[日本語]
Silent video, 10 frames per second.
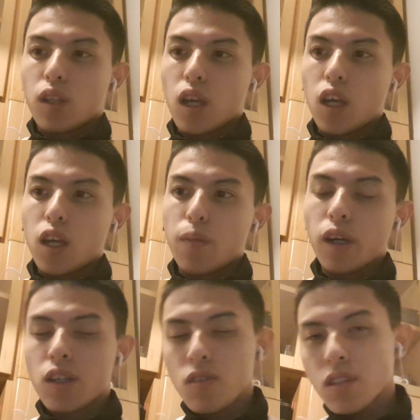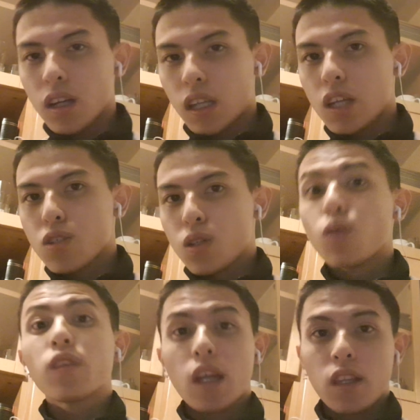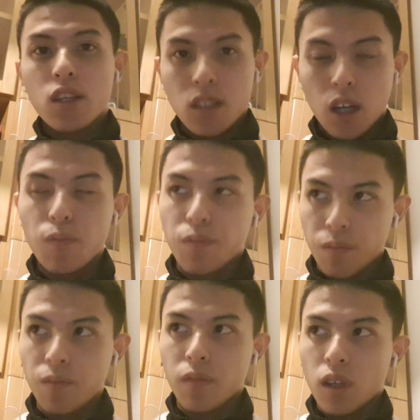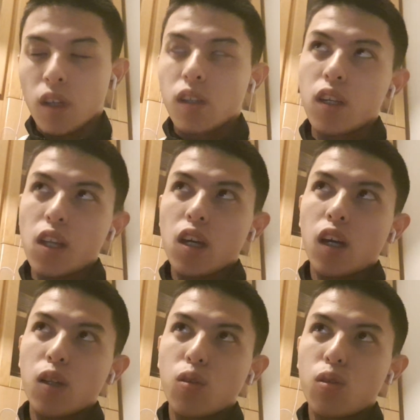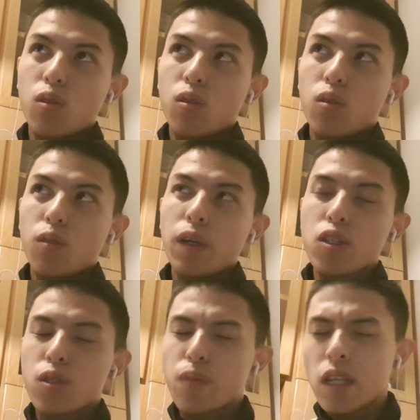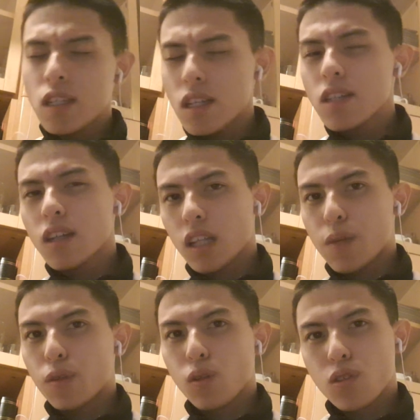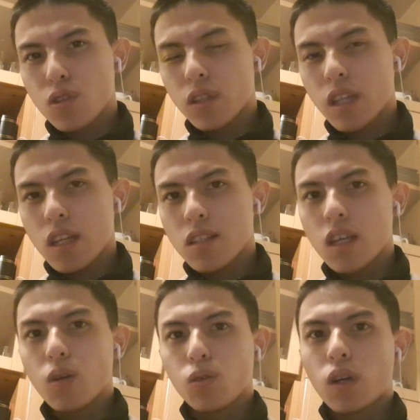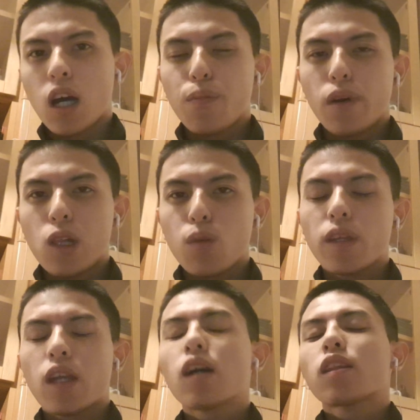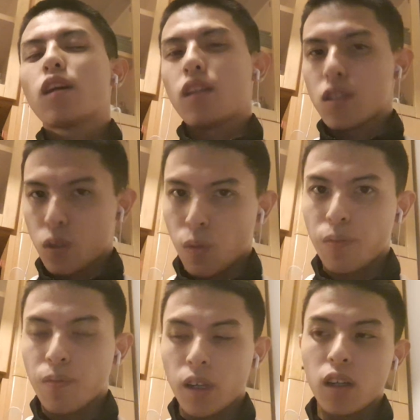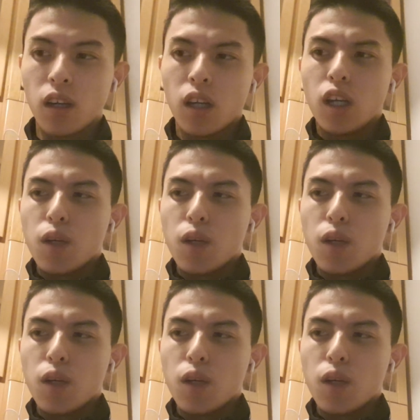で、まあ、技術点が74点でした。うん、でね、あのー、まあ、PCS がね、まあ、60点前後とあんまり伸びてなかったんですよ。だから